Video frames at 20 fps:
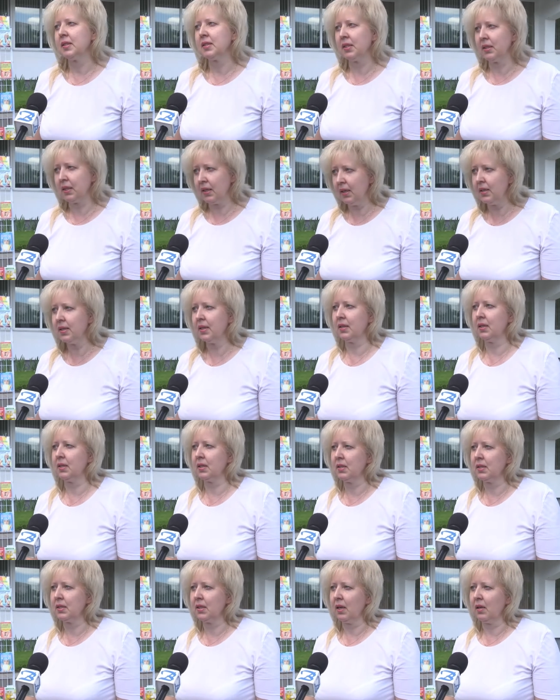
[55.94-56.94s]
Центральная
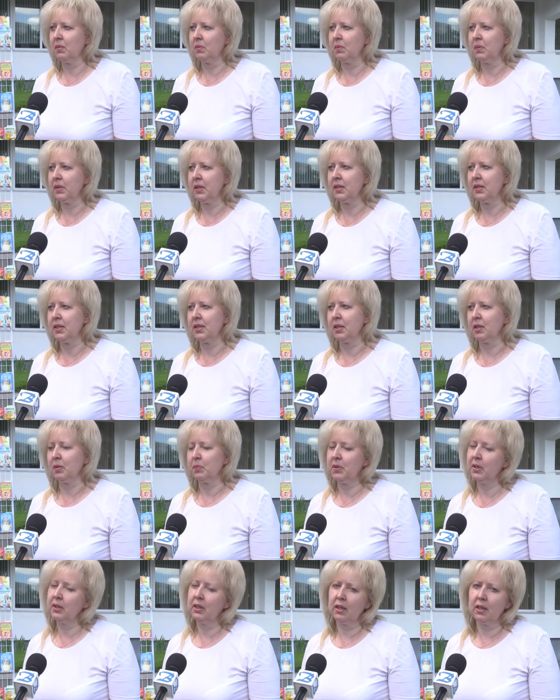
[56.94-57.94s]
городская библиотека
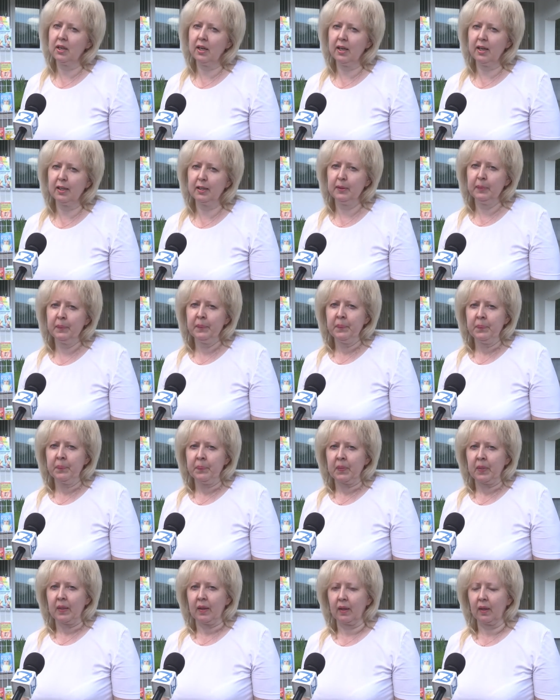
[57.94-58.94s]
предлагает
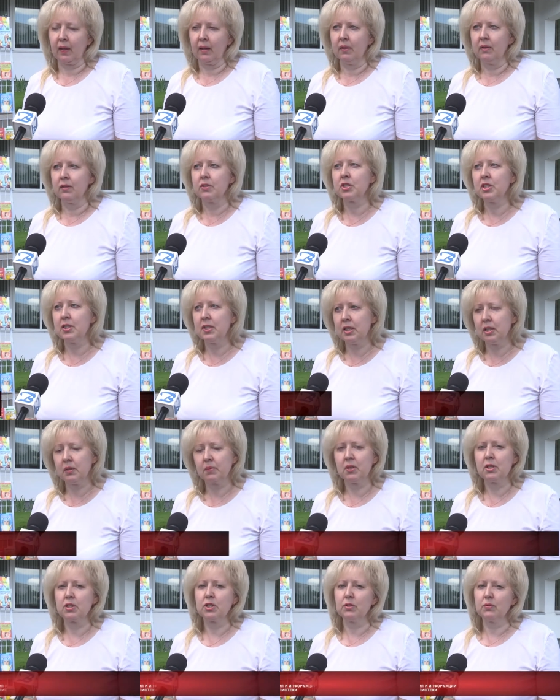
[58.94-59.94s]
э,
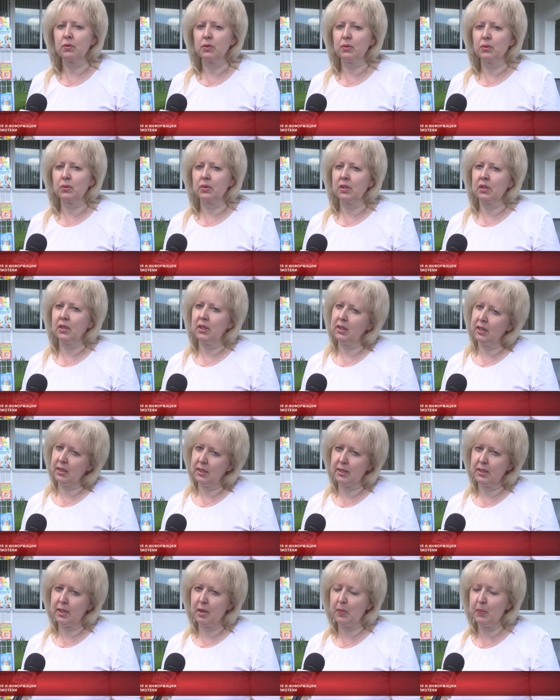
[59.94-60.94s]
жителям нашего города и
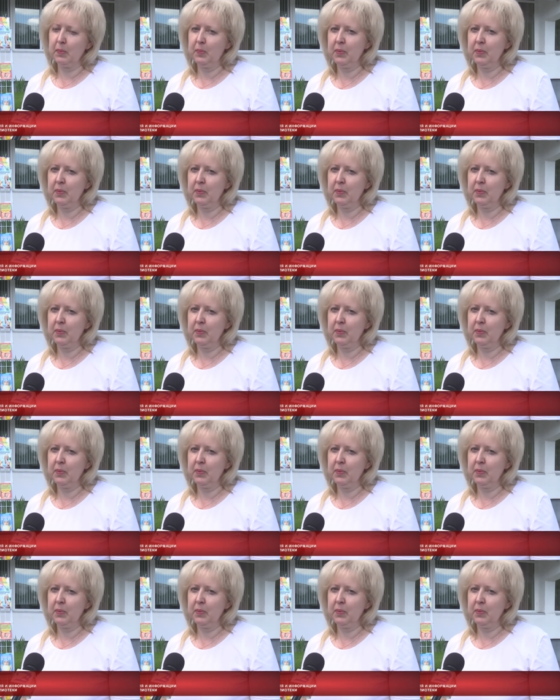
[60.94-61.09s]
гостям